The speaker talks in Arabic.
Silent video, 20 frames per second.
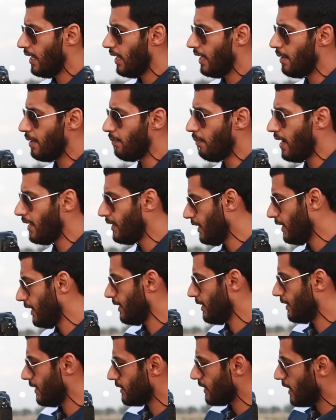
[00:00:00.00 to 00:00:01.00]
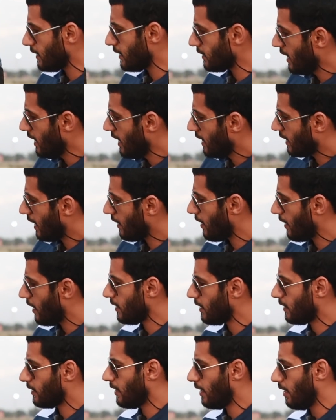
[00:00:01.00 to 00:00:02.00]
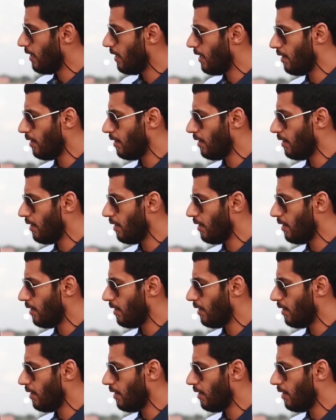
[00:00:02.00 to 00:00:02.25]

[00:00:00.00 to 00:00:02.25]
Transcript: آه، مانع اهتزاز كذلك